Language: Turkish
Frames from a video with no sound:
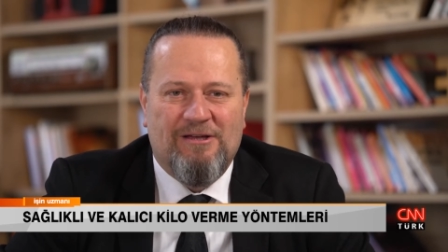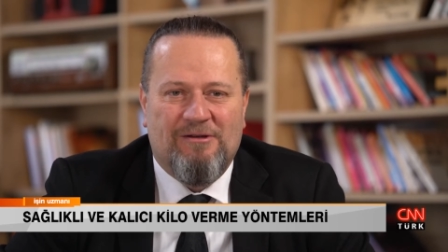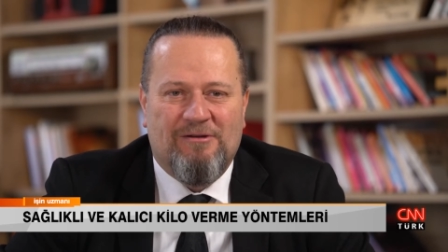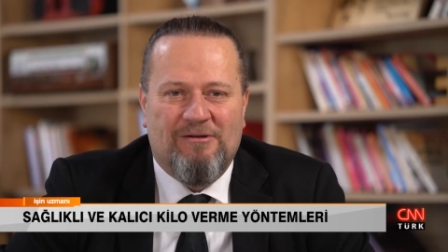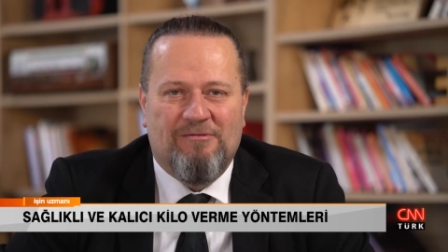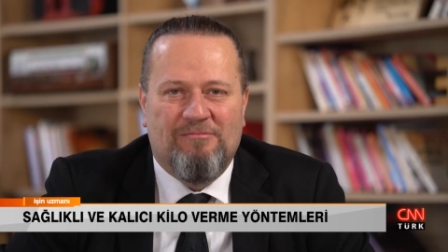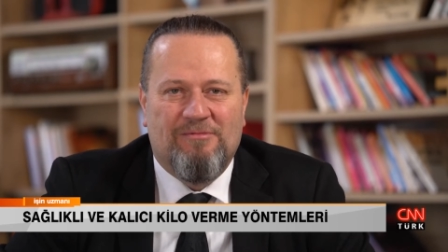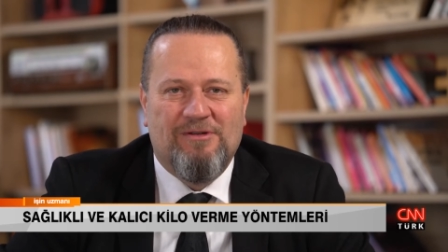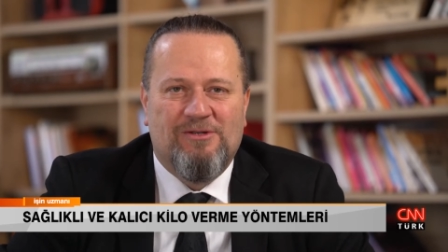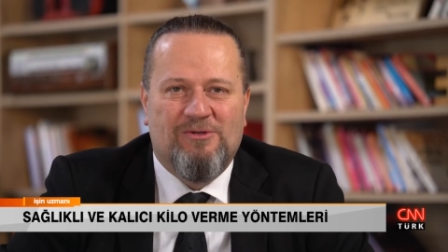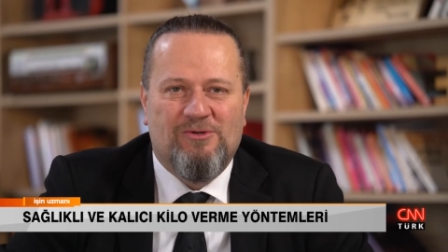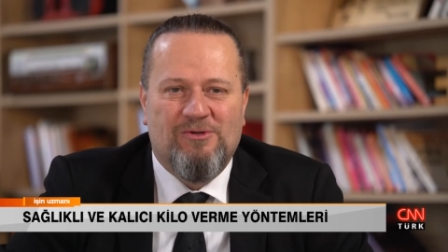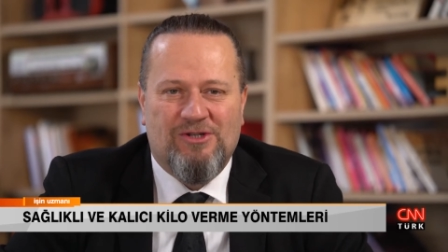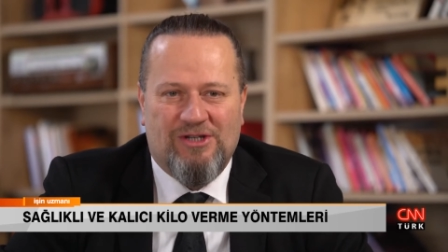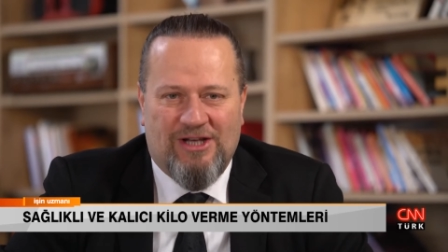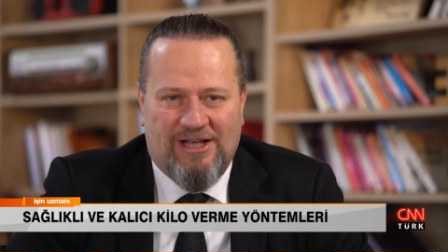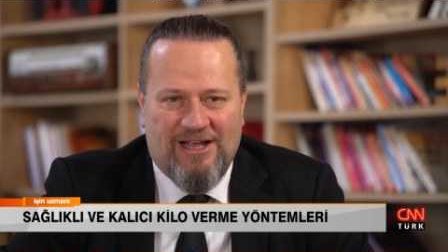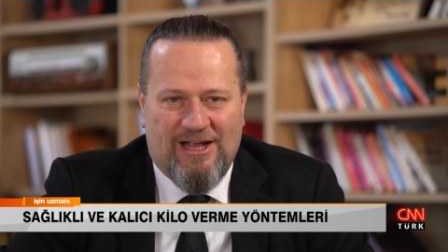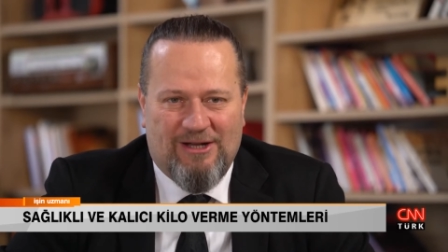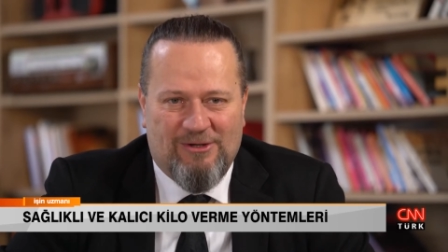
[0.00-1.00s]
bir sürü
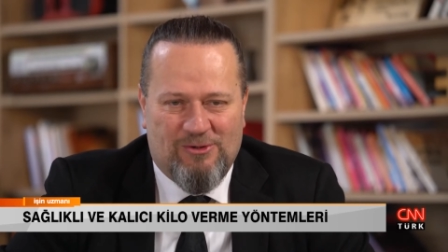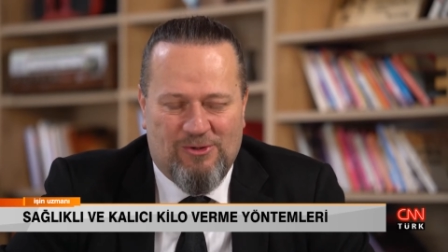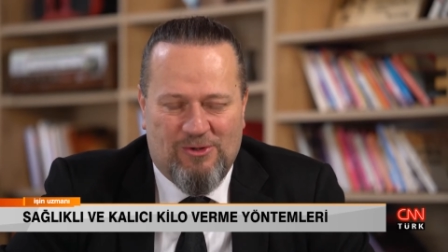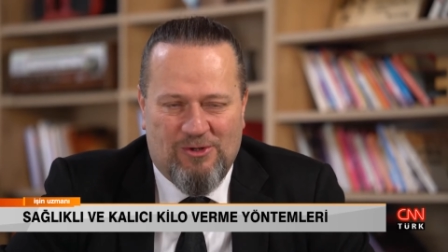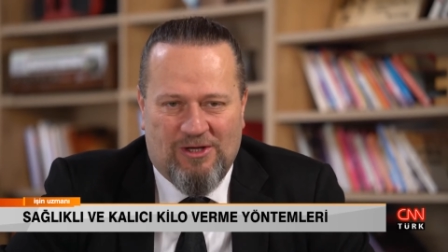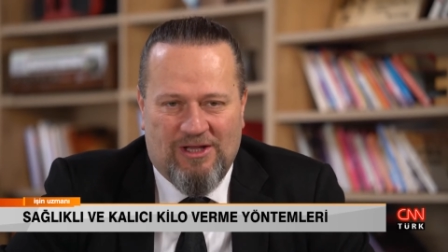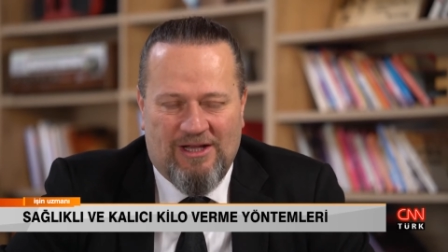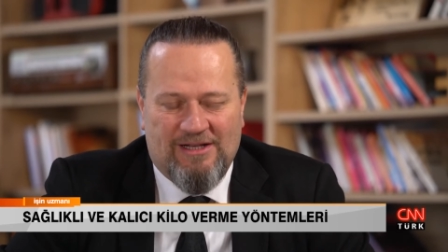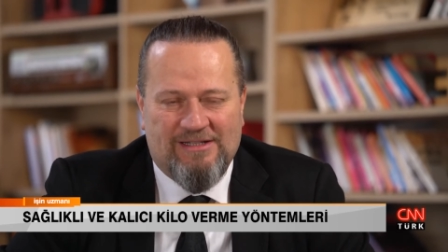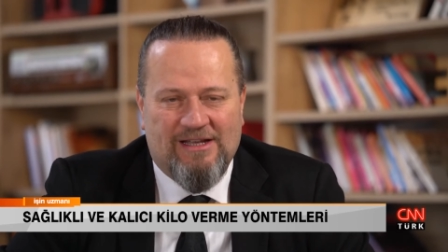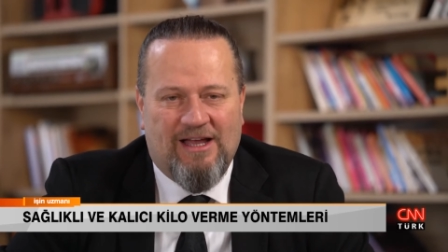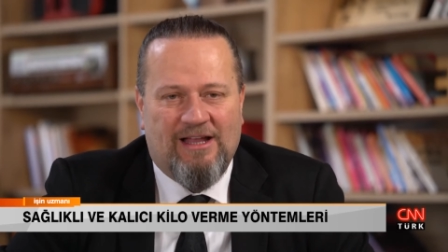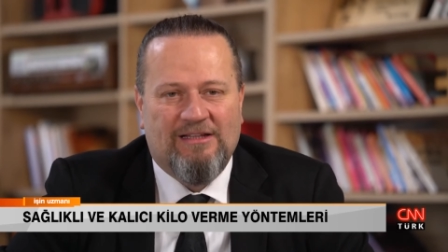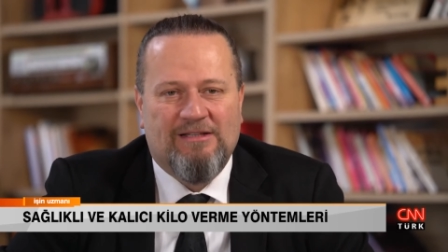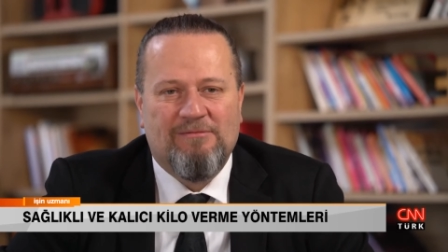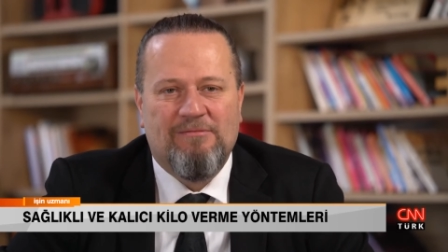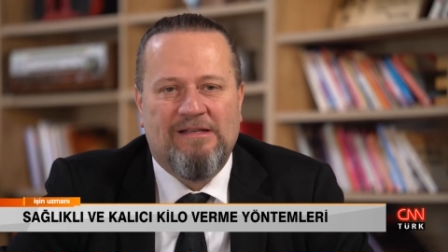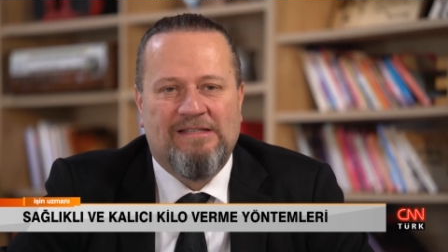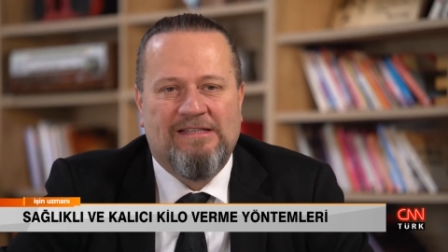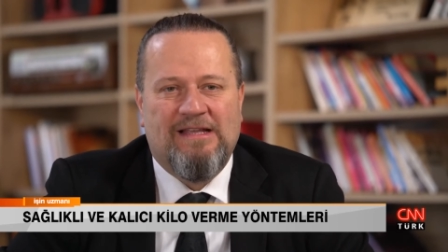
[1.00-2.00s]
şeyler düşünüyorlar.
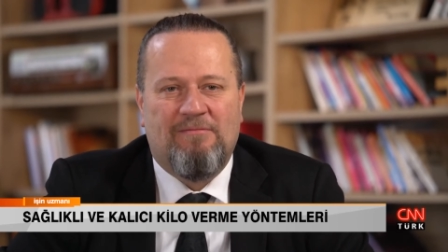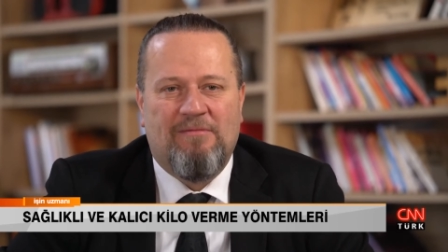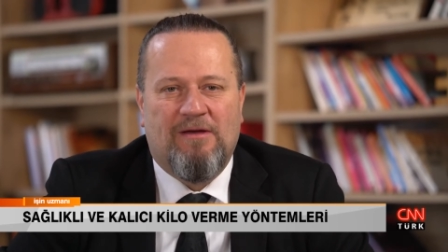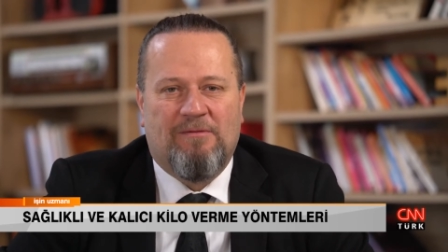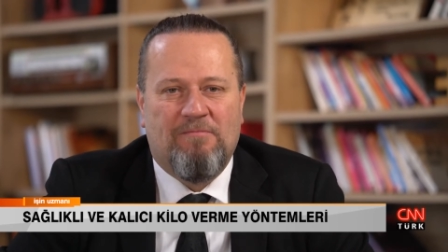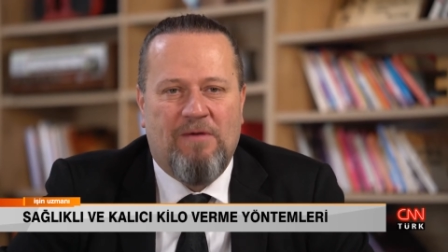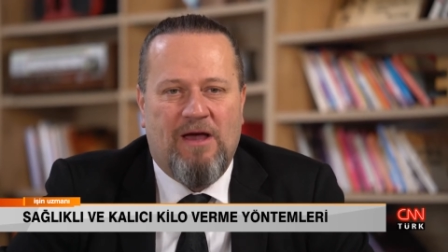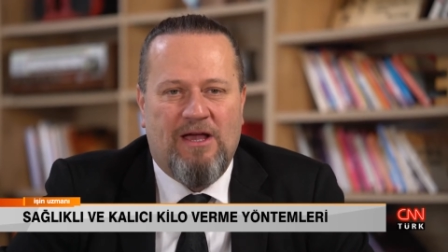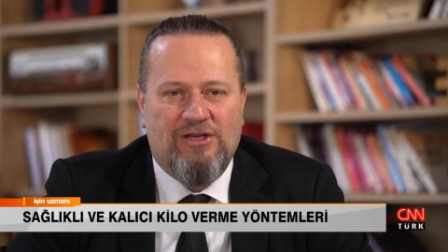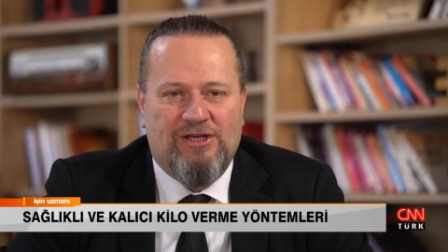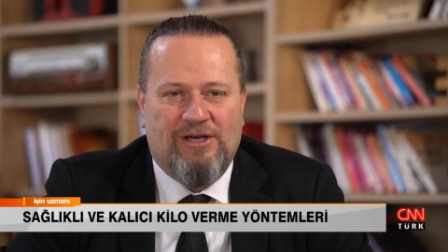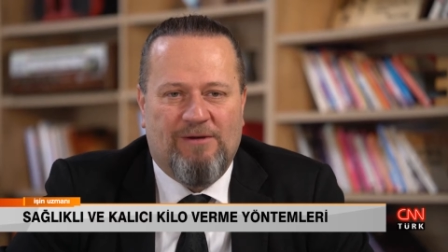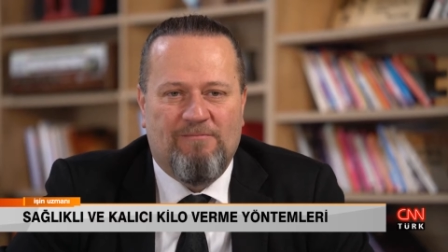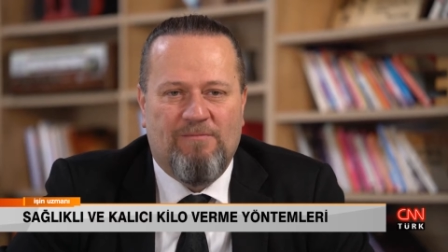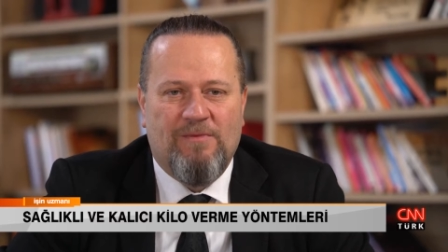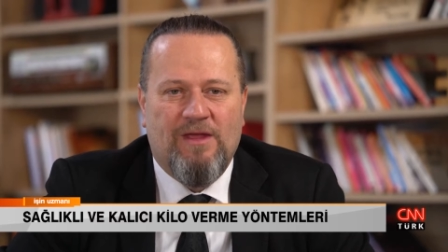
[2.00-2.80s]
Sağlıklı beslenmek bence